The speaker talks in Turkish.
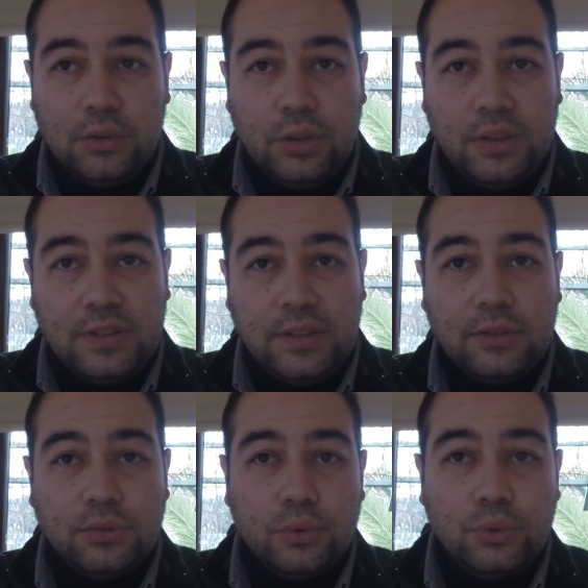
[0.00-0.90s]

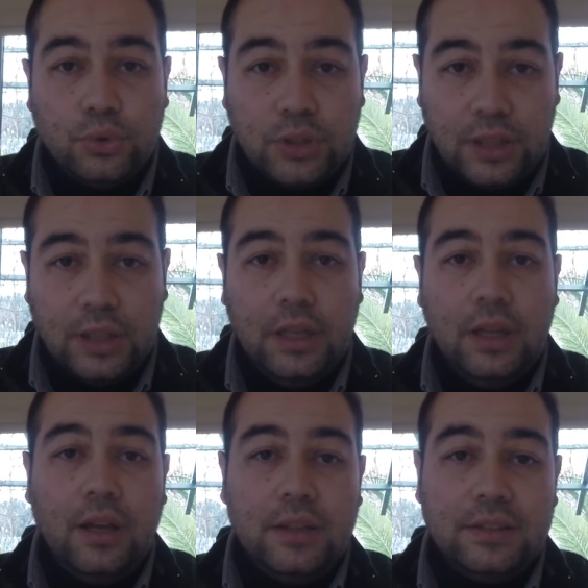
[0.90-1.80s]
Dolayısıyla sonuçta
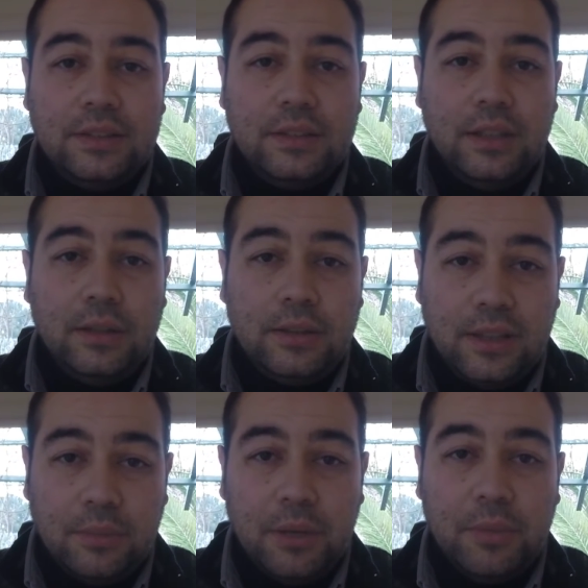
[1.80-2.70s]
aslında
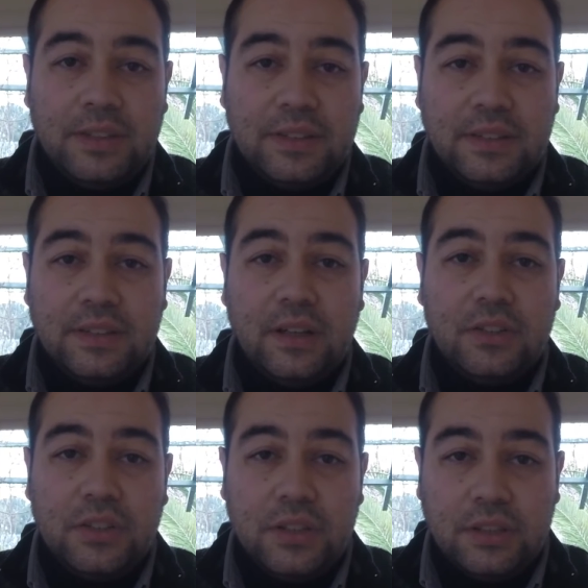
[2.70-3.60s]
tamamen sizin
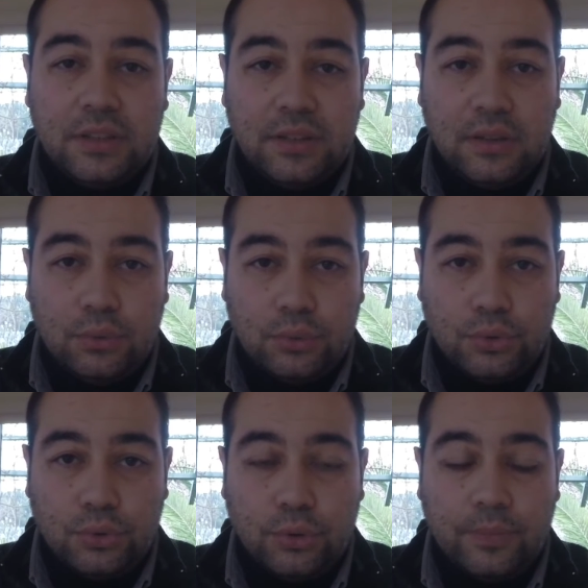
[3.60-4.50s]
tercihlerinizden
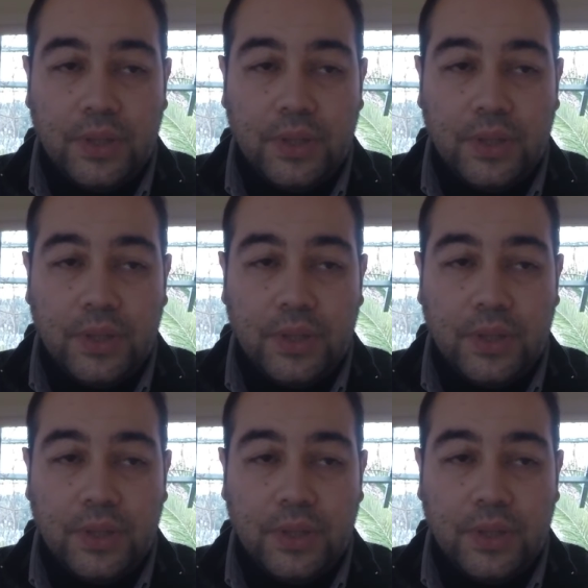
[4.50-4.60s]
oluşuyor.